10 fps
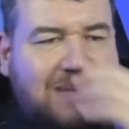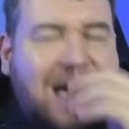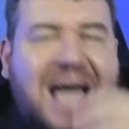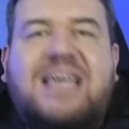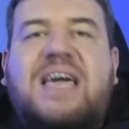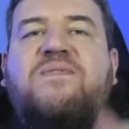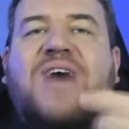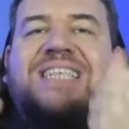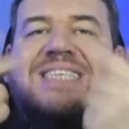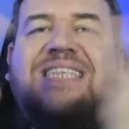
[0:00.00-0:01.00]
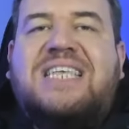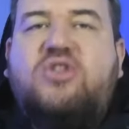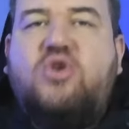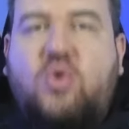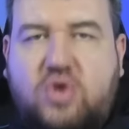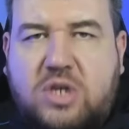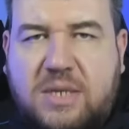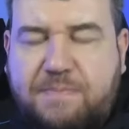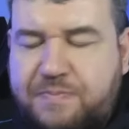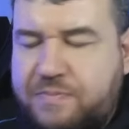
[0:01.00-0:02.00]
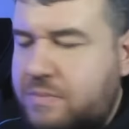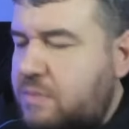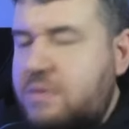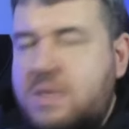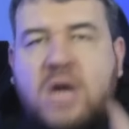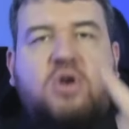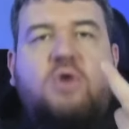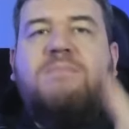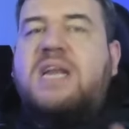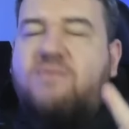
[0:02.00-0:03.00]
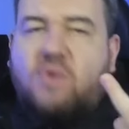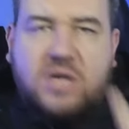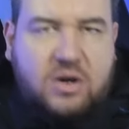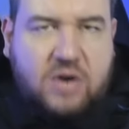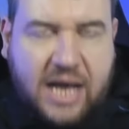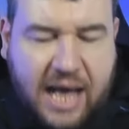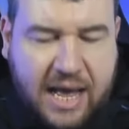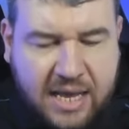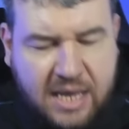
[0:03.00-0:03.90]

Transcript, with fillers: ma anche fastidiosi non me ne vogliano, raga.